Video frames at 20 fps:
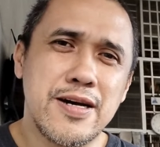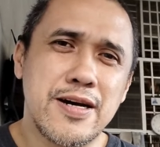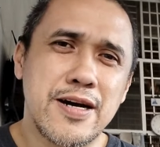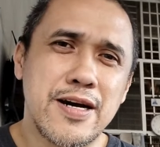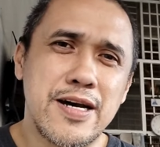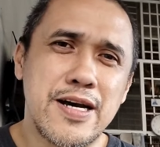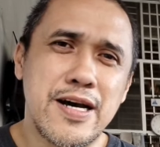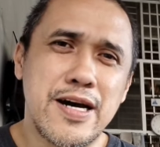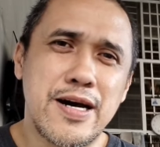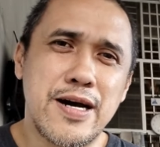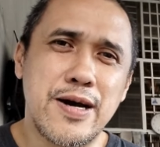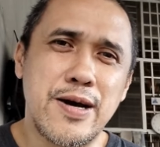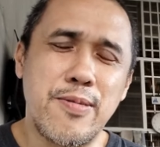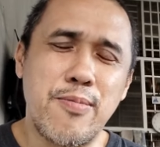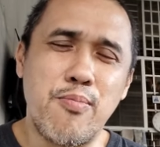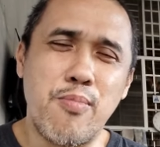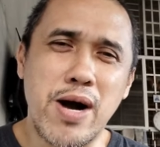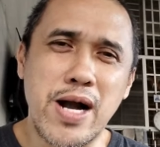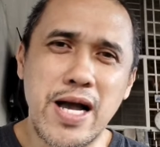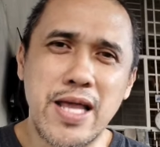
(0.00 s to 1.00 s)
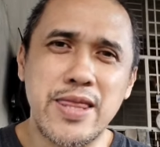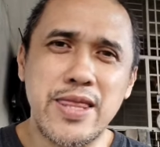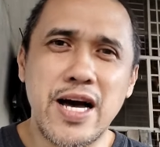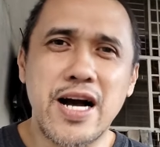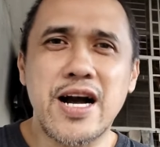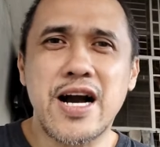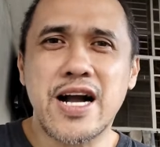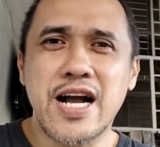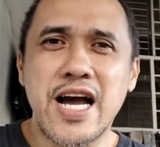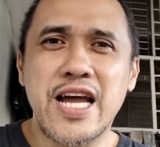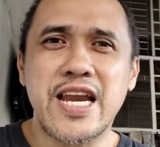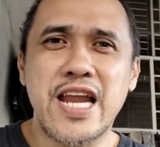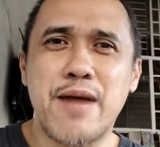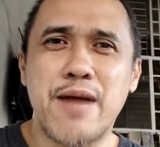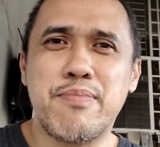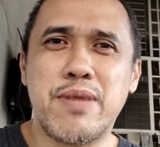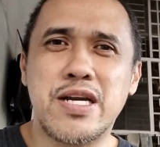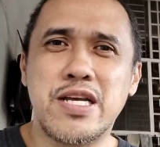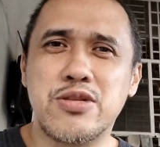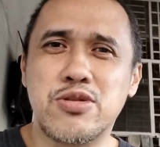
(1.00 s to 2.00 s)
kaya magandang
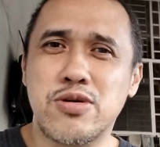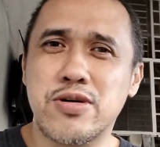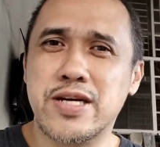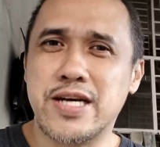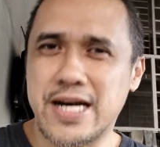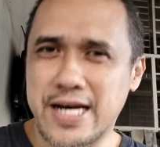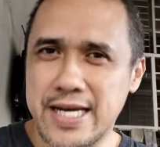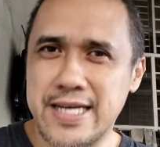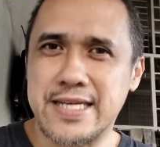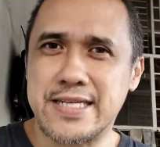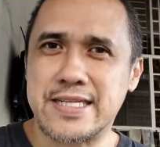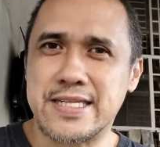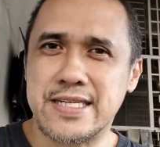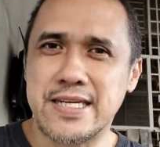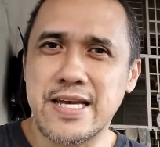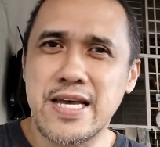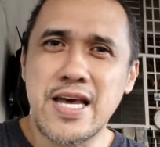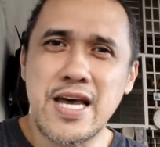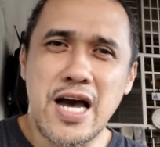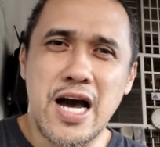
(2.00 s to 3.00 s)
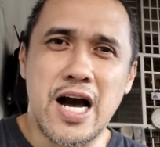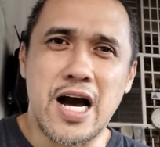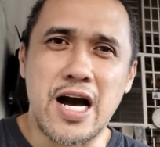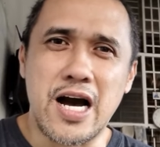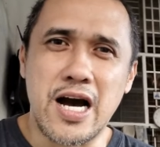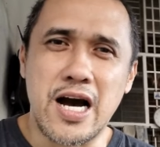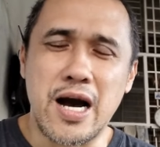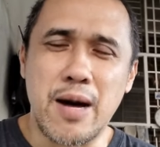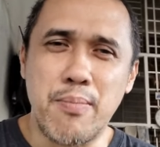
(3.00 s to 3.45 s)
kaganapan ito guys uh,